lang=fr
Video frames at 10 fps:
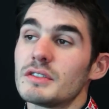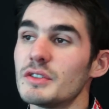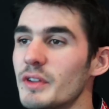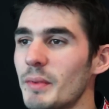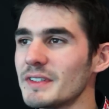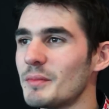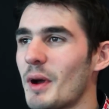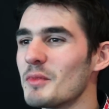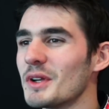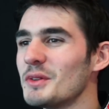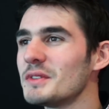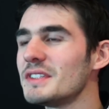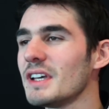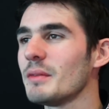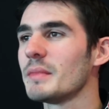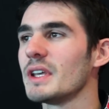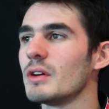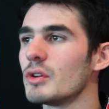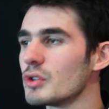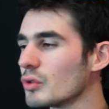je sais pas, c'est pas à moi de le dire, mais
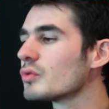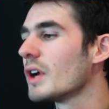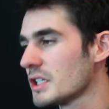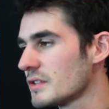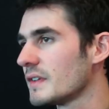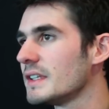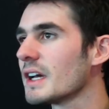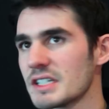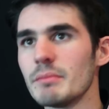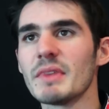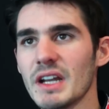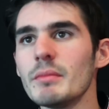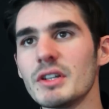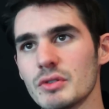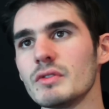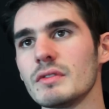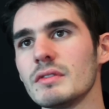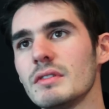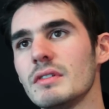en tout cas, je vais dire que j'aime bien les belles choses.